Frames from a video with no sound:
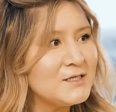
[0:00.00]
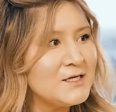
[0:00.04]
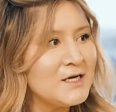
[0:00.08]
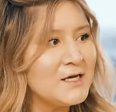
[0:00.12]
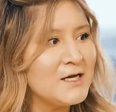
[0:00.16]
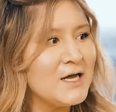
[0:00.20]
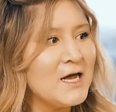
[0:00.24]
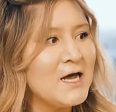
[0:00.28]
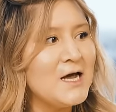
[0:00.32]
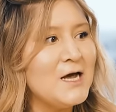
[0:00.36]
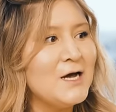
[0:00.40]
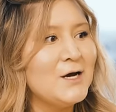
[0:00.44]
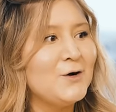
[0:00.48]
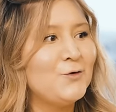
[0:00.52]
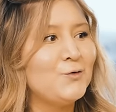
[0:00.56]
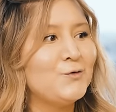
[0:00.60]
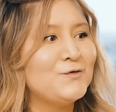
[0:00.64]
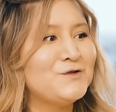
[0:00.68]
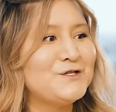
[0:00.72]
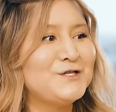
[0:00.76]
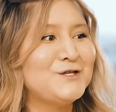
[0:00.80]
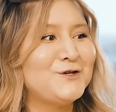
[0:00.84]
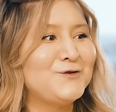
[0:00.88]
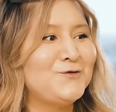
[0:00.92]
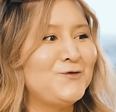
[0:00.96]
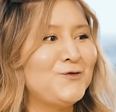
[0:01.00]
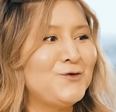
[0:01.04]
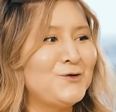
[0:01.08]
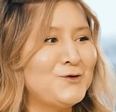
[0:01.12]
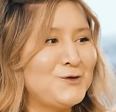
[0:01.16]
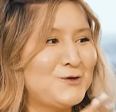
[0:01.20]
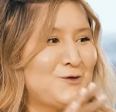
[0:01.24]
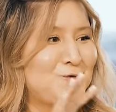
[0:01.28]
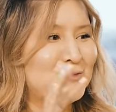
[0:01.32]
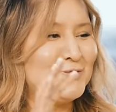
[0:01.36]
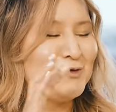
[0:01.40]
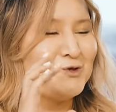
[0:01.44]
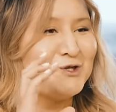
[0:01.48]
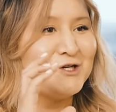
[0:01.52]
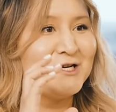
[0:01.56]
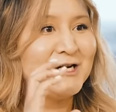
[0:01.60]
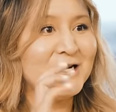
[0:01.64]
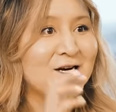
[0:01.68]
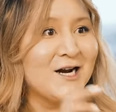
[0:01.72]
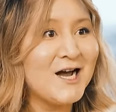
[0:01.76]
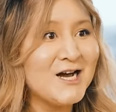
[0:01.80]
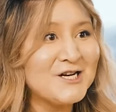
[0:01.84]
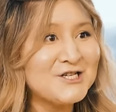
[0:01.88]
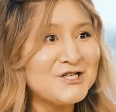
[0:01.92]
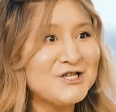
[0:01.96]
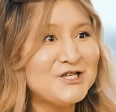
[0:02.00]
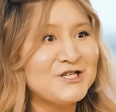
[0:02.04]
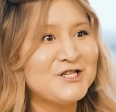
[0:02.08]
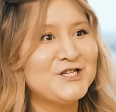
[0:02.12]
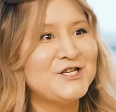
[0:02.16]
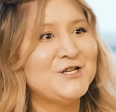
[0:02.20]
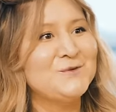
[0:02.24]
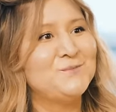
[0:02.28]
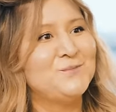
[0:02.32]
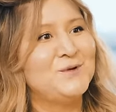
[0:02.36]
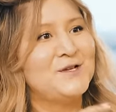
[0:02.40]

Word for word: день у всех волосы уже крашеные,